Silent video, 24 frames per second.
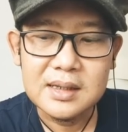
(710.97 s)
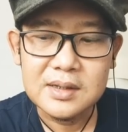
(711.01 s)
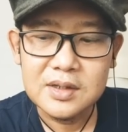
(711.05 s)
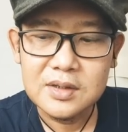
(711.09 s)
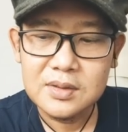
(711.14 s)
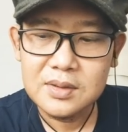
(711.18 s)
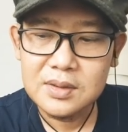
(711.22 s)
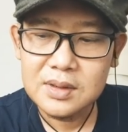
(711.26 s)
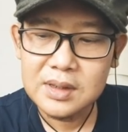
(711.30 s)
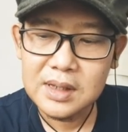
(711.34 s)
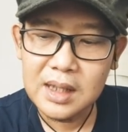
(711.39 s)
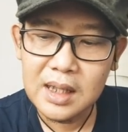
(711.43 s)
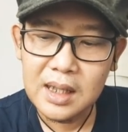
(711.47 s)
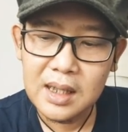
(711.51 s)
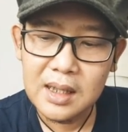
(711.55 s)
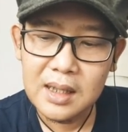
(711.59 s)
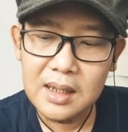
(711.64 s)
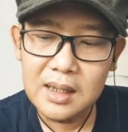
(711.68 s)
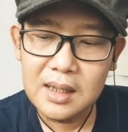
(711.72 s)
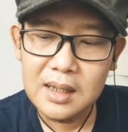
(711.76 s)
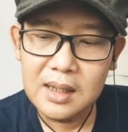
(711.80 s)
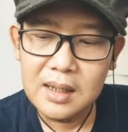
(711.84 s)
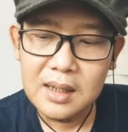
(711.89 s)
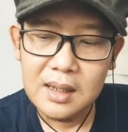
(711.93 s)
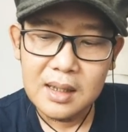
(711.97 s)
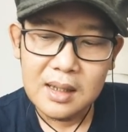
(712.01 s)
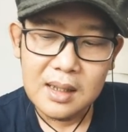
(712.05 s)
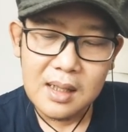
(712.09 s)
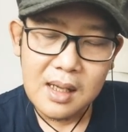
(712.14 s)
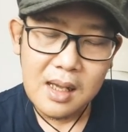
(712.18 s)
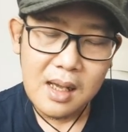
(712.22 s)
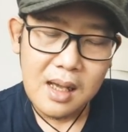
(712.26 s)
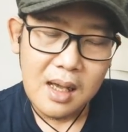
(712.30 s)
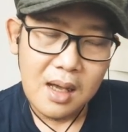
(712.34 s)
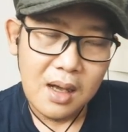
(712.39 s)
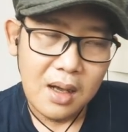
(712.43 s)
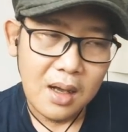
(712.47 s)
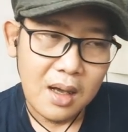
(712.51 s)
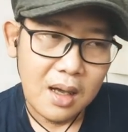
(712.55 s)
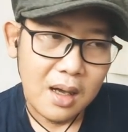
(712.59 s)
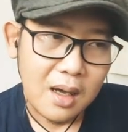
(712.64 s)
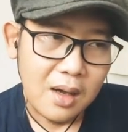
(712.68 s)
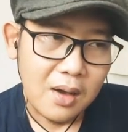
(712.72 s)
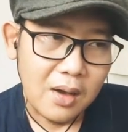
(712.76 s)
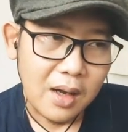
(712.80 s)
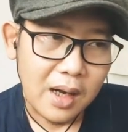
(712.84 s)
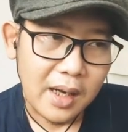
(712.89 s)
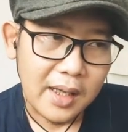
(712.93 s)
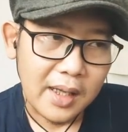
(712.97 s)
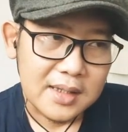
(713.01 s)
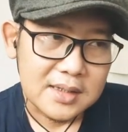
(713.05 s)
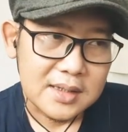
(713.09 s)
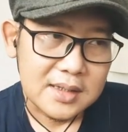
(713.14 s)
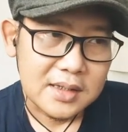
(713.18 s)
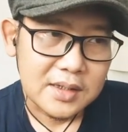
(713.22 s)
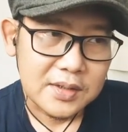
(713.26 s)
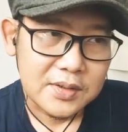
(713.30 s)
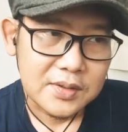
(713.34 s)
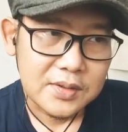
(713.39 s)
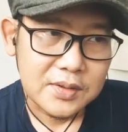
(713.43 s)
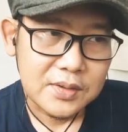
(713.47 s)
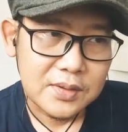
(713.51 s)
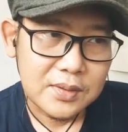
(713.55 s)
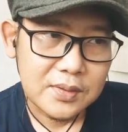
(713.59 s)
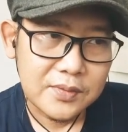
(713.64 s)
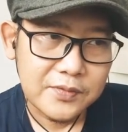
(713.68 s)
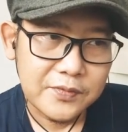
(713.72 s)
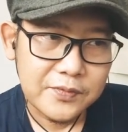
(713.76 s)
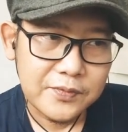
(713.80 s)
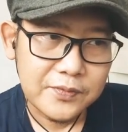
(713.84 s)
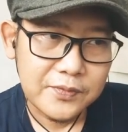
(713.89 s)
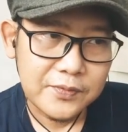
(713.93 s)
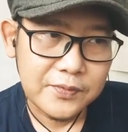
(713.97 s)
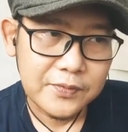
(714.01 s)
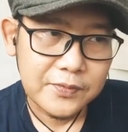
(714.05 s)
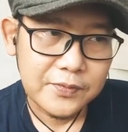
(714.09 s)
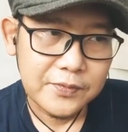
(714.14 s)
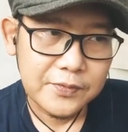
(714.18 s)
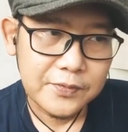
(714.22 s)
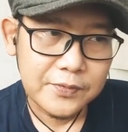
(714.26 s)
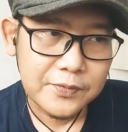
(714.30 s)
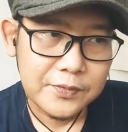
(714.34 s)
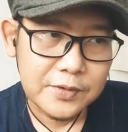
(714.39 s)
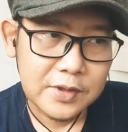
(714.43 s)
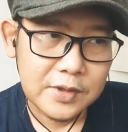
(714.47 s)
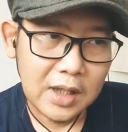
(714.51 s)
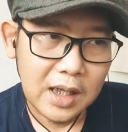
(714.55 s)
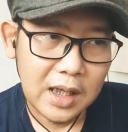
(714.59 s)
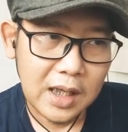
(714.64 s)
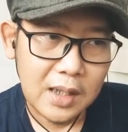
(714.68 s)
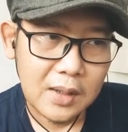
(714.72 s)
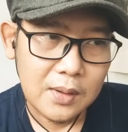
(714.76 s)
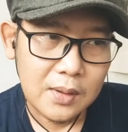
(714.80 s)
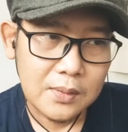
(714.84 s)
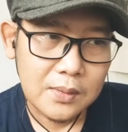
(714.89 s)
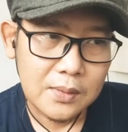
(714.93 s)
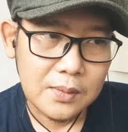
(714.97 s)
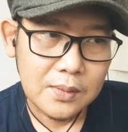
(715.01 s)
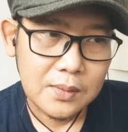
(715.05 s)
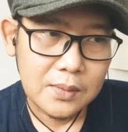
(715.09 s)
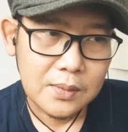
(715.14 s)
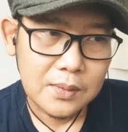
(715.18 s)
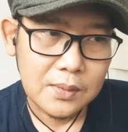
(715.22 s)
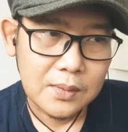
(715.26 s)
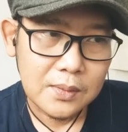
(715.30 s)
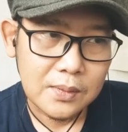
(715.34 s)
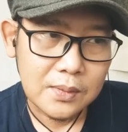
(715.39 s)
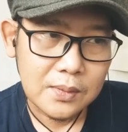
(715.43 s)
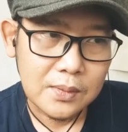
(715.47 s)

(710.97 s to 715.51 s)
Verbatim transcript: Itu ya uh, orang anxiety itu terlalu